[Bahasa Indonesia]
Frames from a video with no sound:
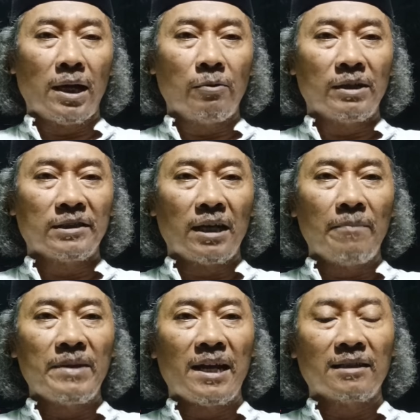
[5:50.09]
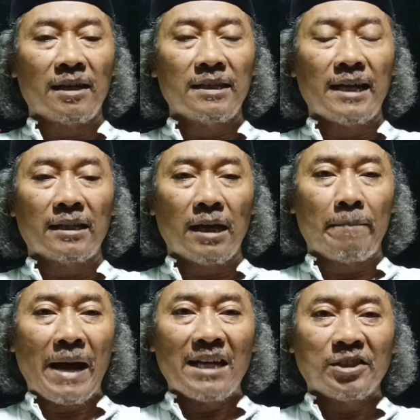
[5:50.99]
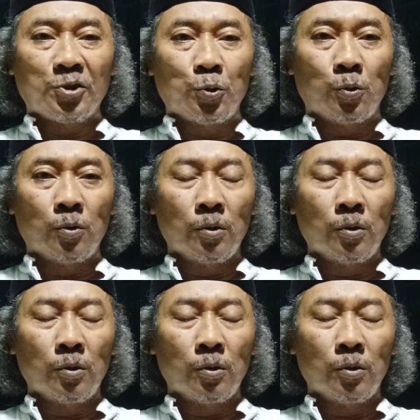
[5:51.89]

Alaihi Wasallam yang ternyata palsu.